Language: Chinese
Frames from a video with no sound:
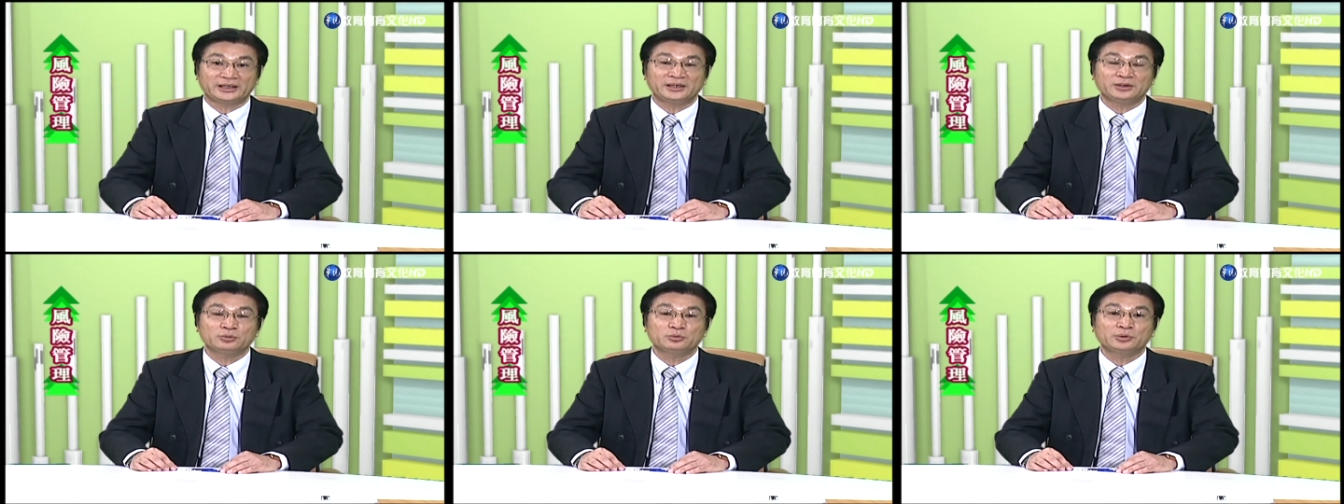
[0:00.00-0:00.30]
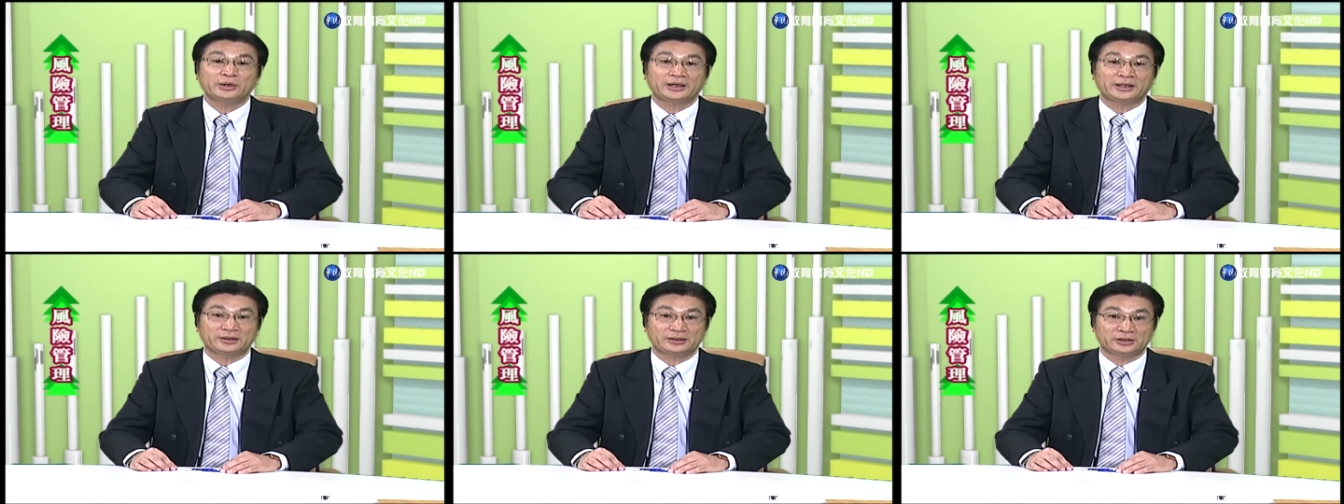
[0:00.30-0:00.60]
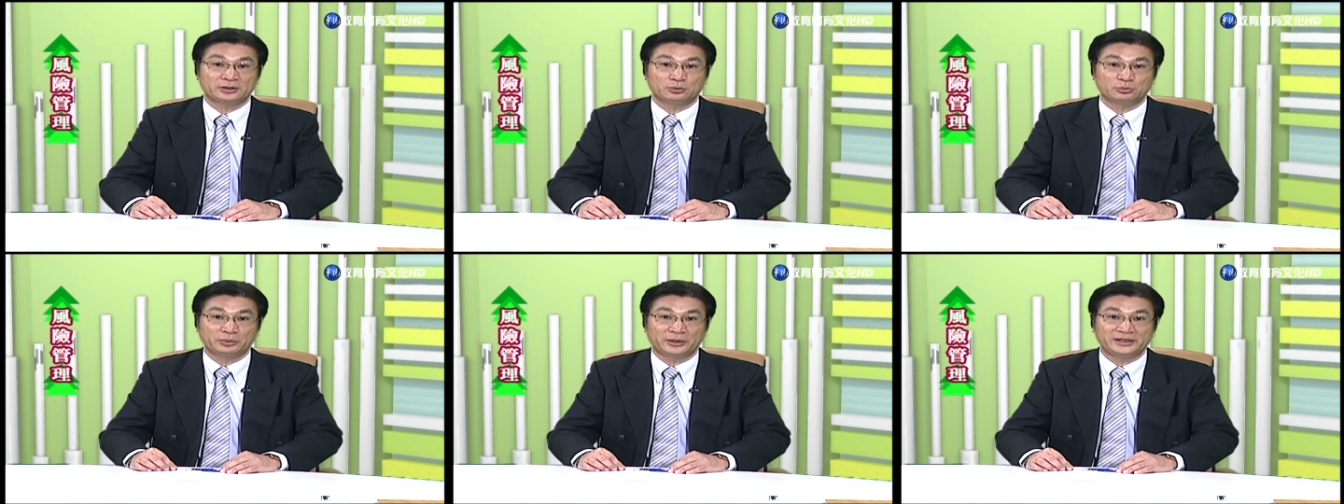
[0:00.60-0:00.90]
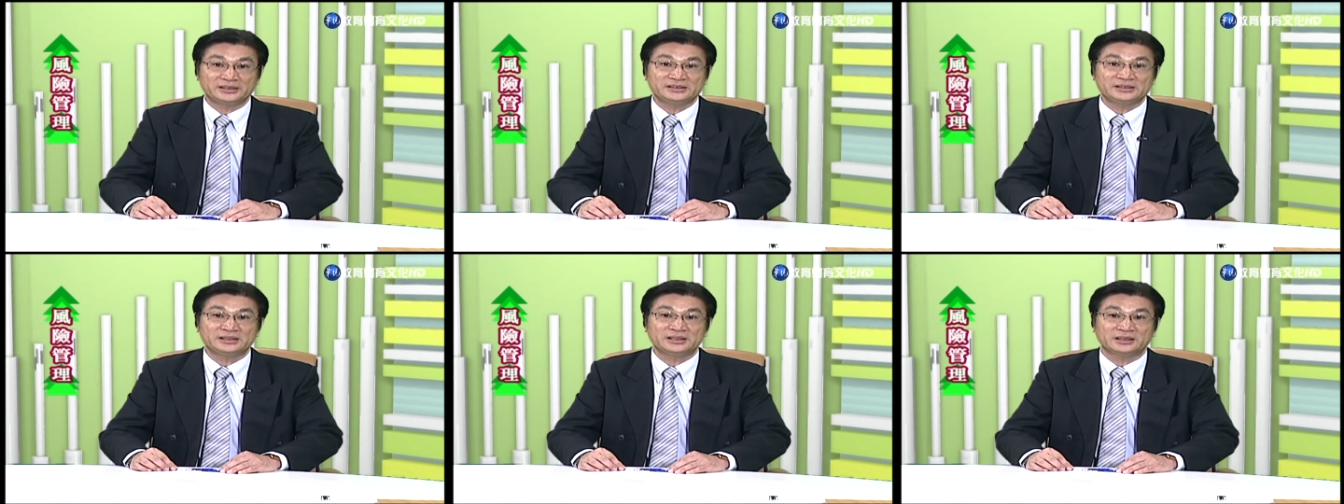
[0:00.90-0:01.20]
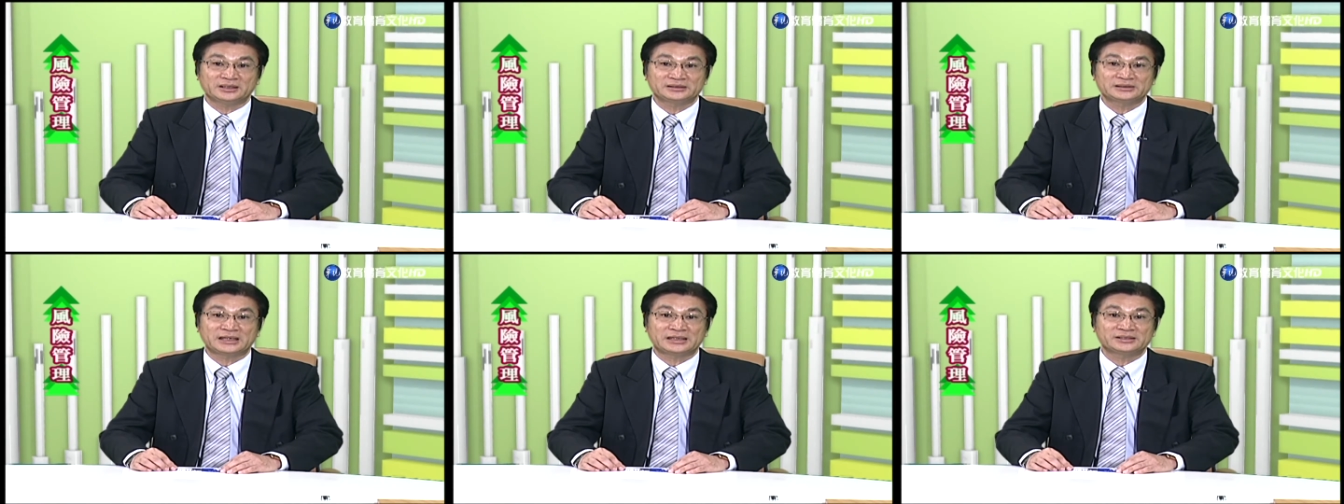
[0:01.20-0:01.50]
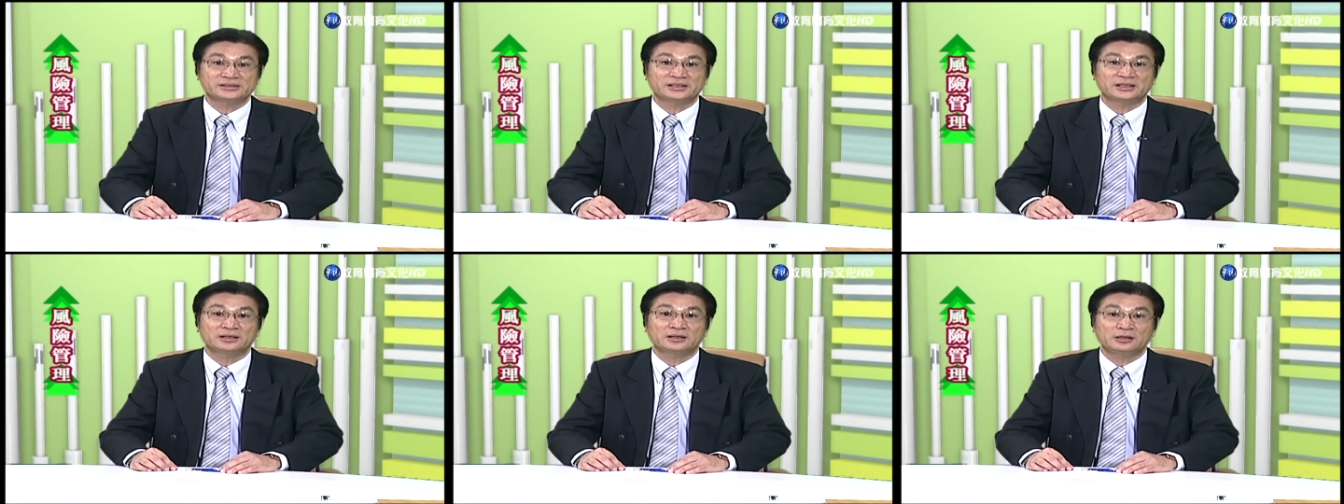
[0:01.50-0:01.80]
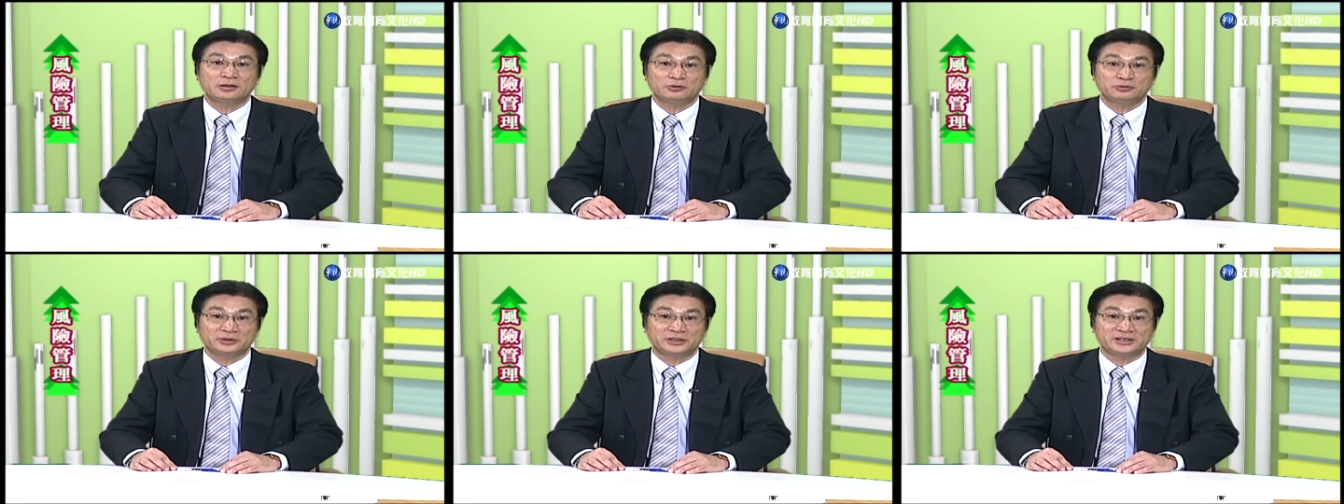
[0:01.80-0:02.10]
因为有危机而产生
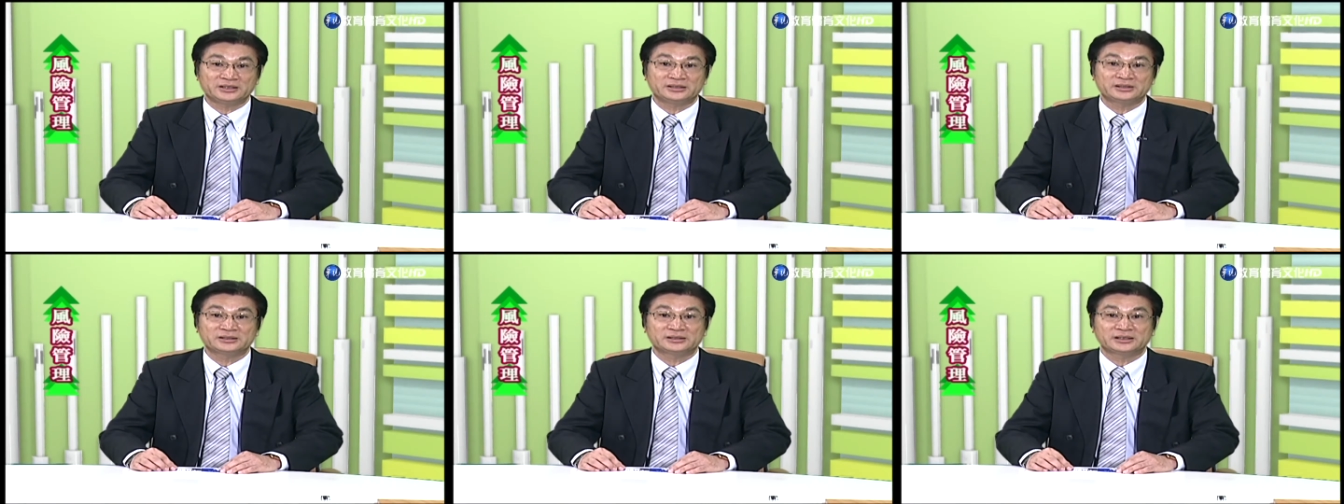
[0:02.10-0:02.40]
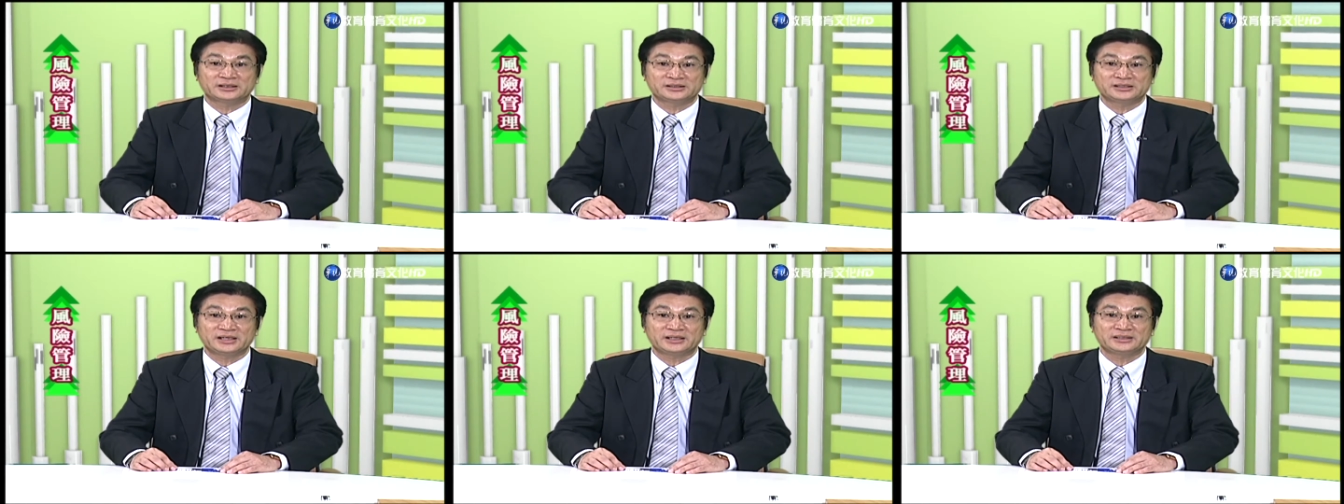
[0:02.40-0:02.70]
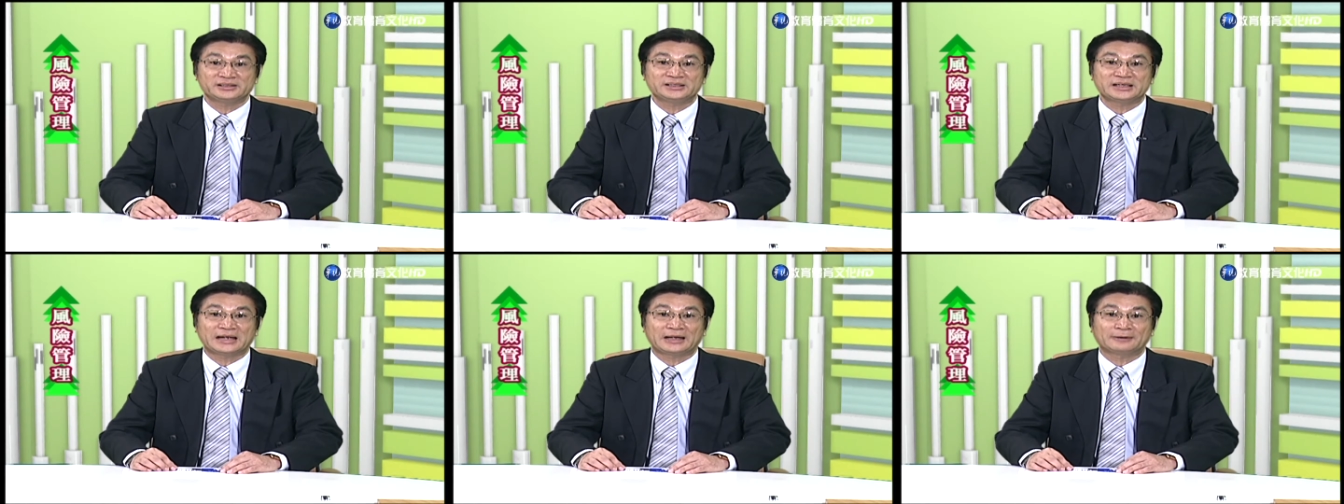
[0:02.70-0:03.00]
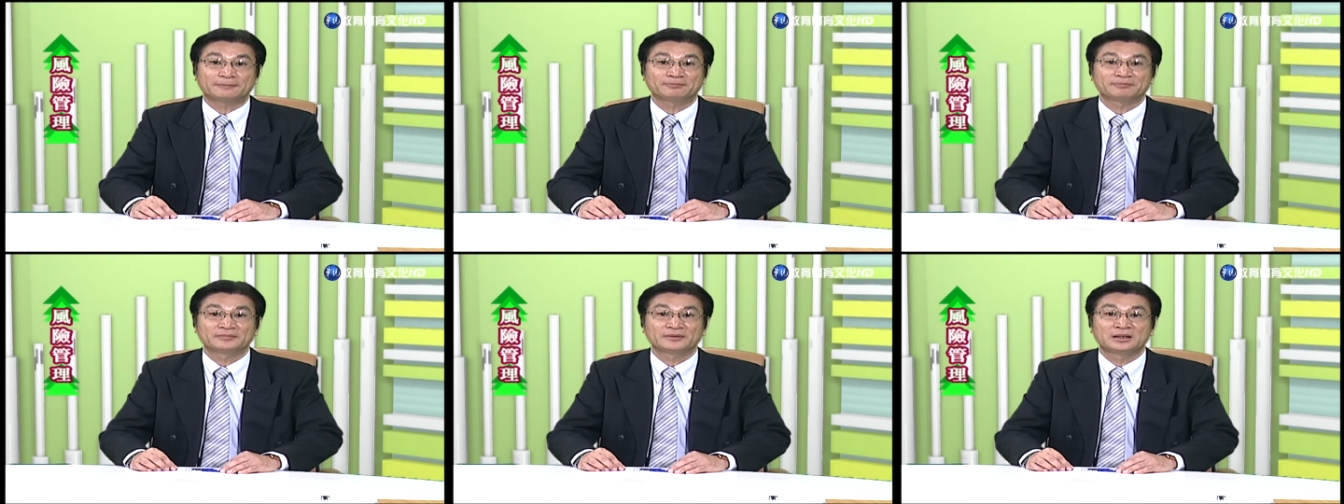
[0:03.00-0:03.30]
后遗的现象。